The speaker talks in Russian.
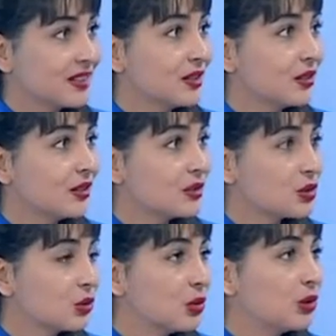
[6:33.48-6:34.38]
э,
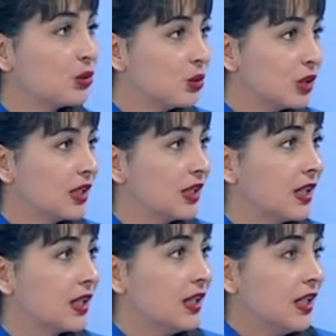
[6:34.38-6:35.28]
сколь
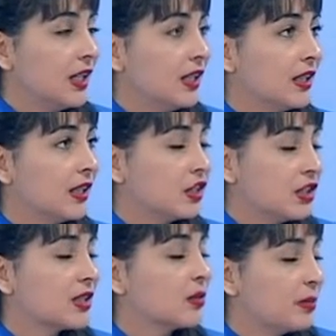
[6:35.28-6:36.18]
угодно э,
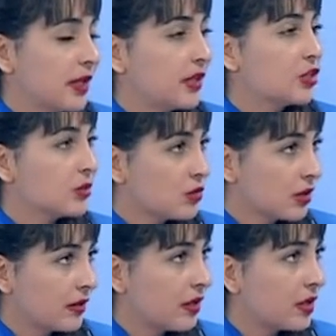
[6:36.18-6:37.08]
честным и порядочным
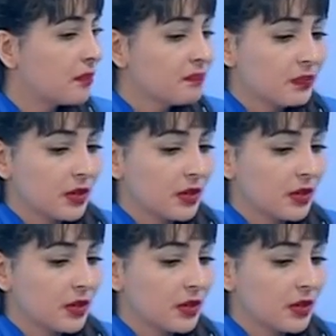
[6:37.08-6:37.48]
человеком,